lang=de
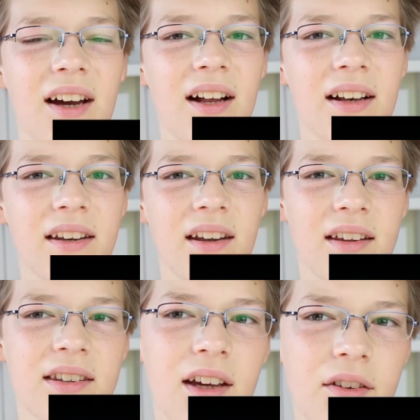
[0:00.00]
halten
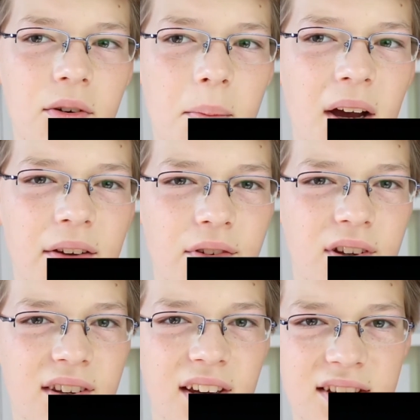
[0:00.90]
als der vom
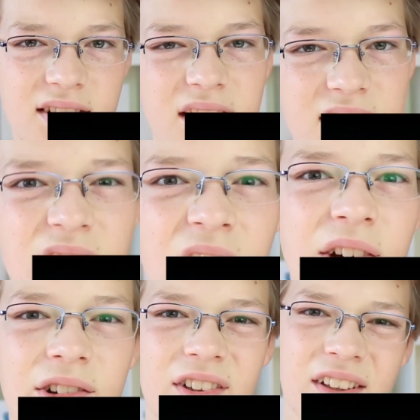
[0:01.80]
iPhone 6s
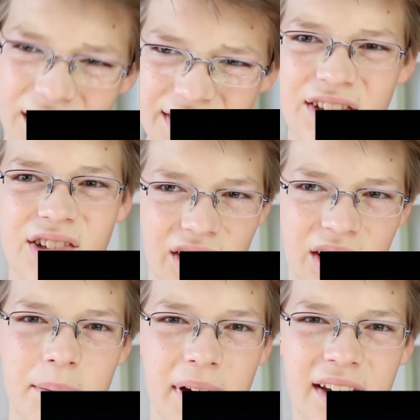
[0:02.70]
und das ist schon
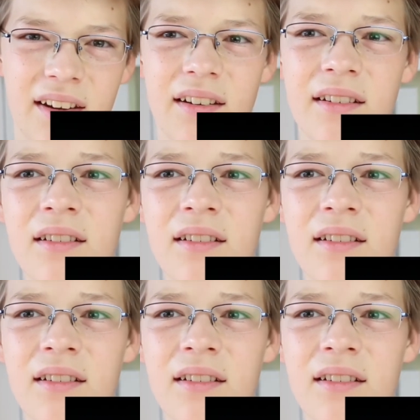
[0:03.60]
eine Menge.